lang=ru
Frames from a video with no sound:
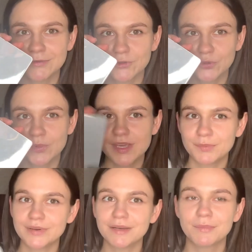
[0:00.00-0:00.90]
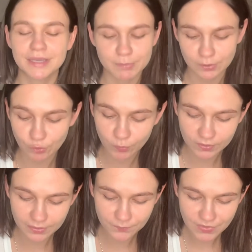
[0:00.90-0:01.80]
вот у меня были мои
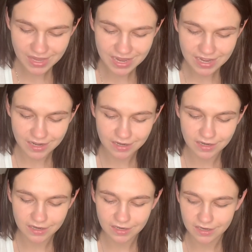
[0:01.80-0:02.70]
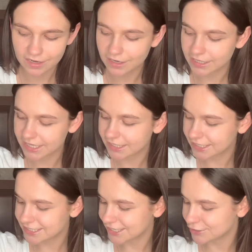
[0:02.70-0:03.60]
покупки. А, я
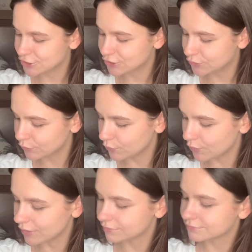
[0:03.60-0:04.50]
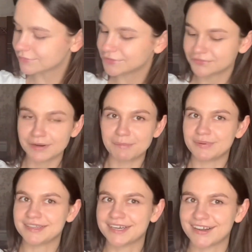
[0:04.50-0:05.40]
надеюсь, что вам
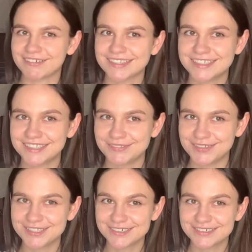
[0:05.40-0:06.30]
понравилось это видео.